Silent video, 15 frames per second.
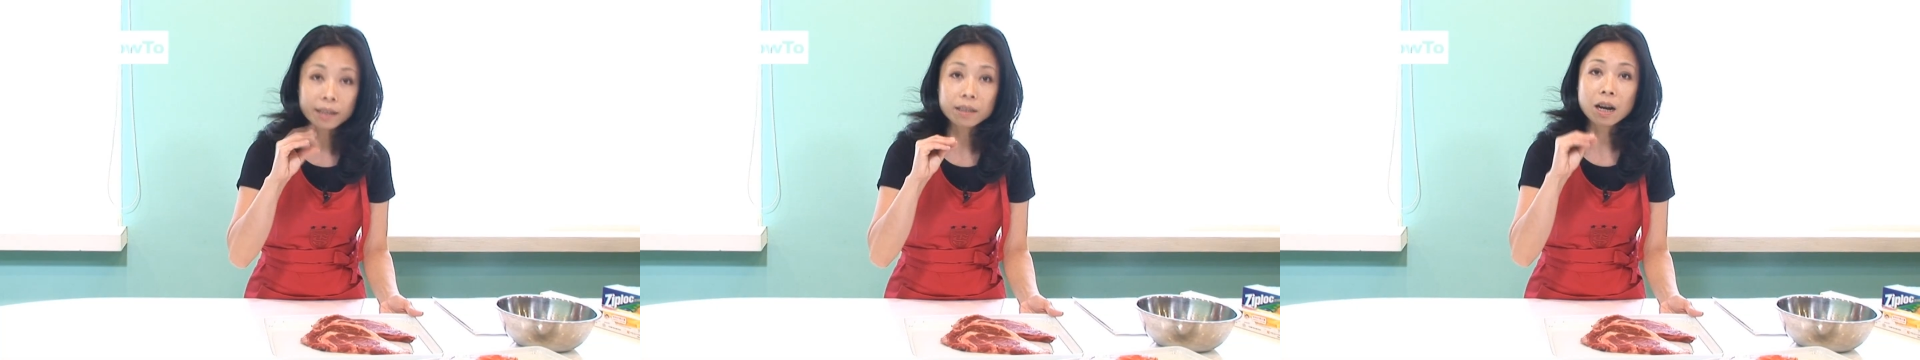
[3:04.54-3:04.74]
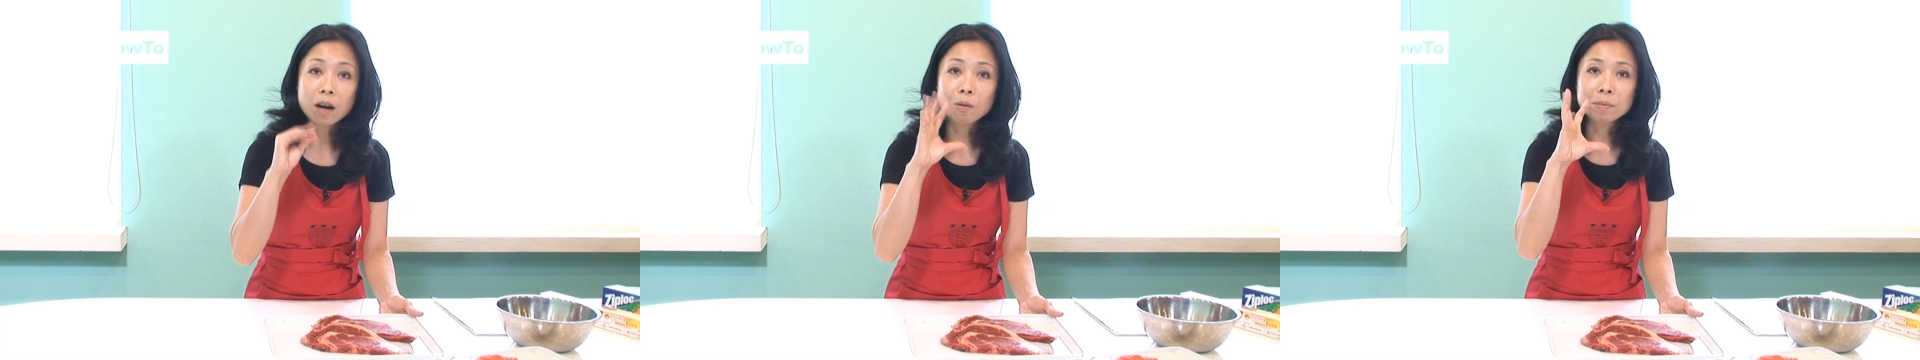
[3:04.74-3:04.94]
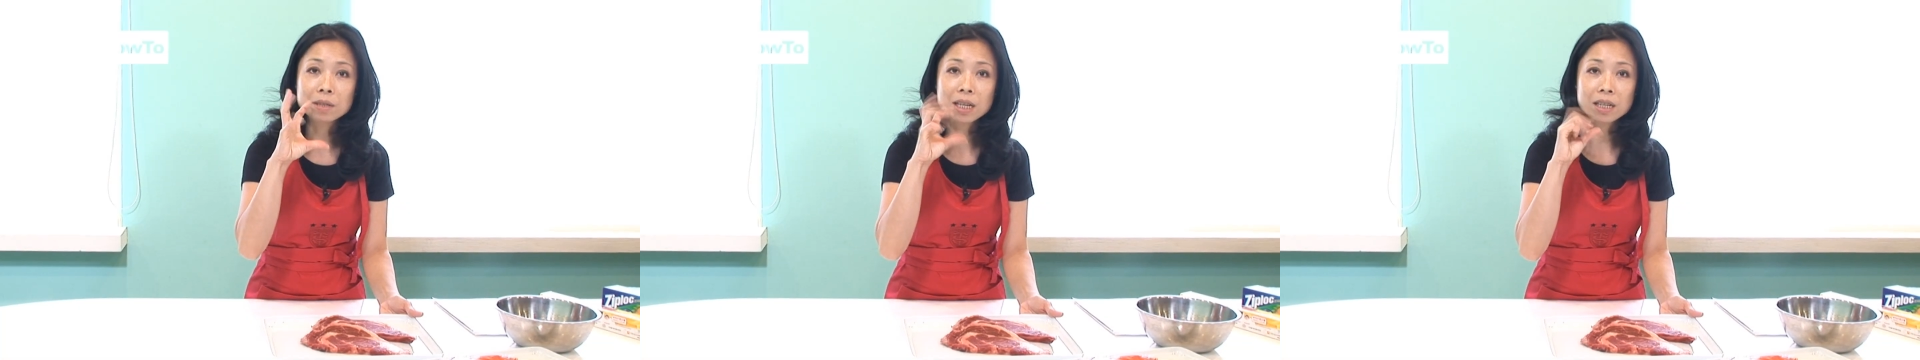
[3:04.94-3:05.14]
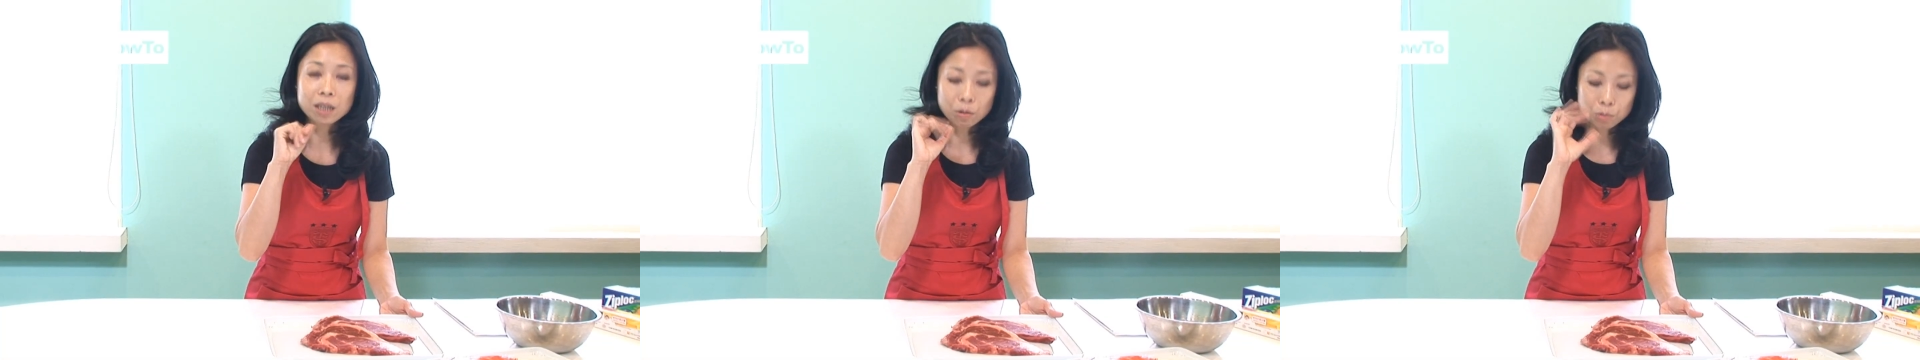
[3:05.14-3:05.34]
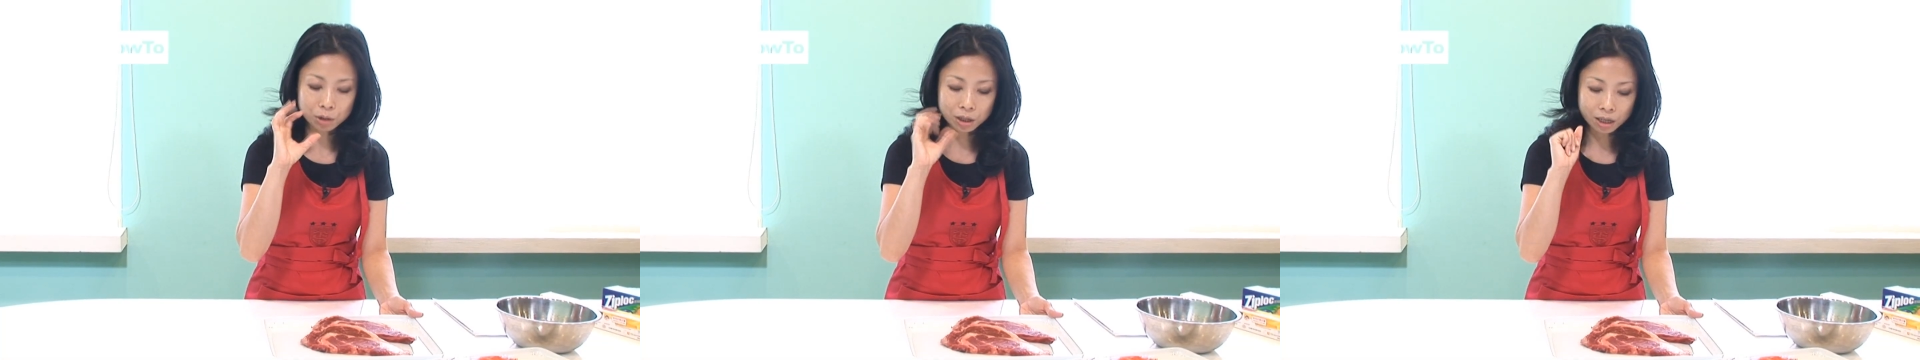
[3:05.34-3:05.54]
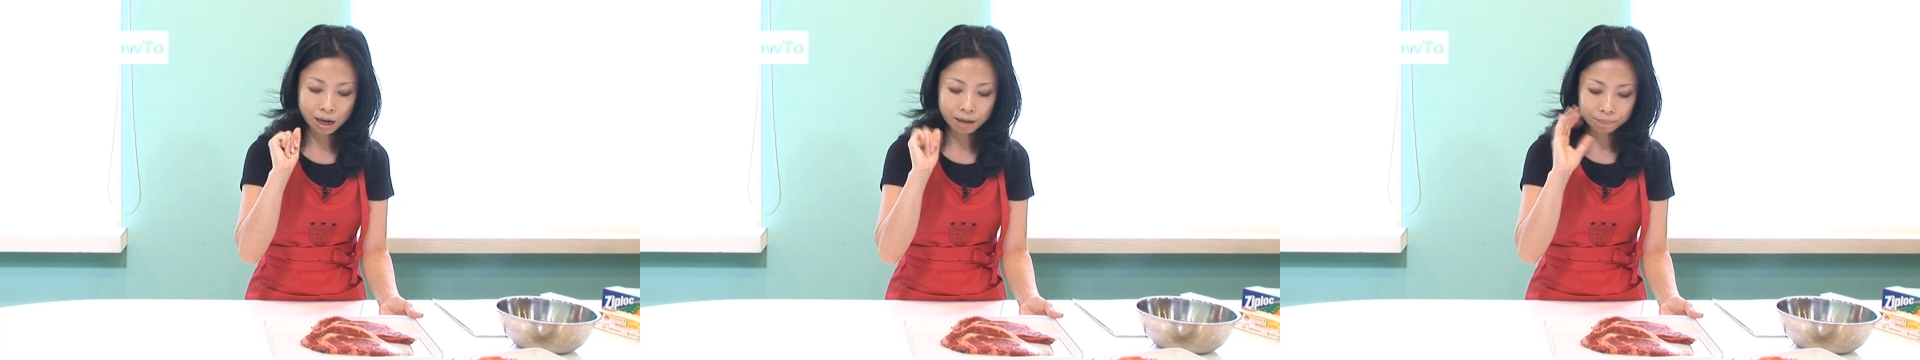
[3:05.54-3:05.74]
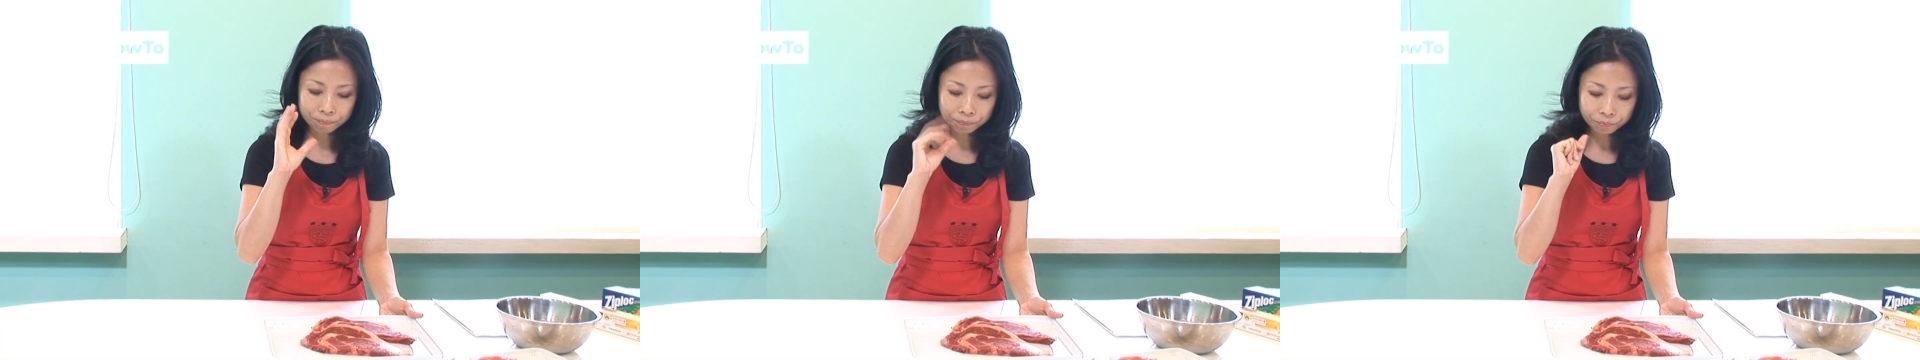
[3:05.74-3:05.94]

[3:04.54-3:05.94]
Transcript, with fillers: 可以让我们在咀嚼上